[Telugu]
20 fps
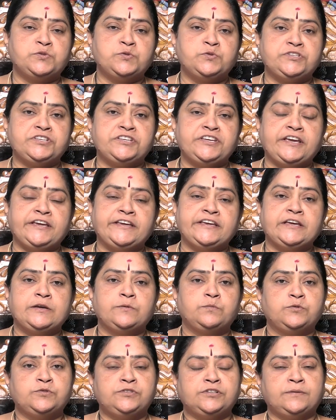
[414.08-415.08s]
శుచి
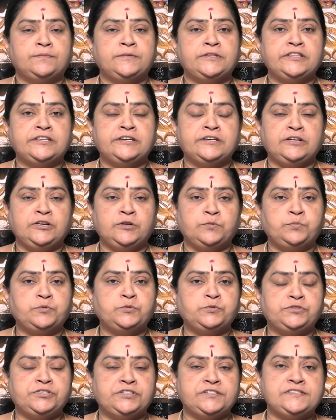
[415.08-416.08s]
పూజా మందిరంలో
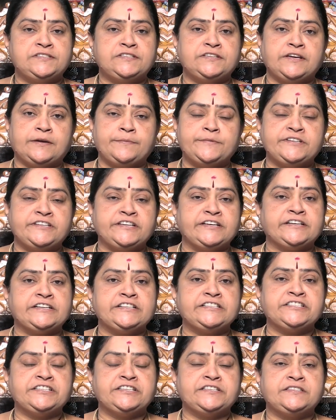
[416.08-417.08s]
పూజ చేసి
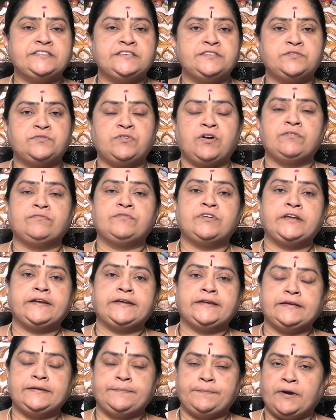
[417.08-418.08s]
అభిషేకం చేసి
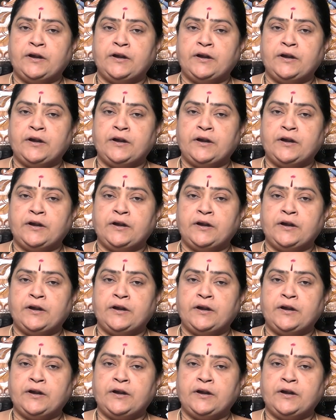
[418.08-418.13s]
స్వామివారికి